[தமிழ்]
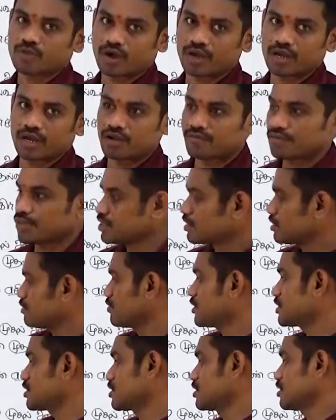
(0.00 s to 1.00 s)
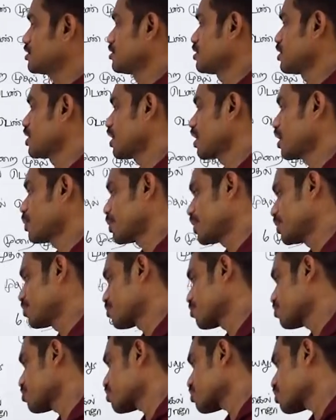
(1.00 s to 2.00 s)
அவங்களா ஃபஸ்ட்டு ஃபஸ்ட்டு எல்லாமே
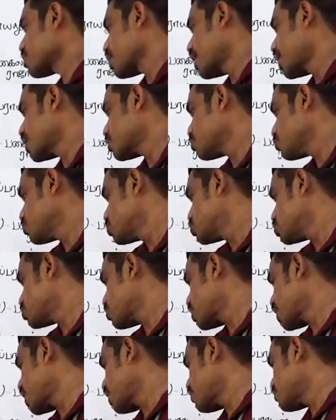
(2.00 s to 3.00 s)
அடுத்து மூன்று முறை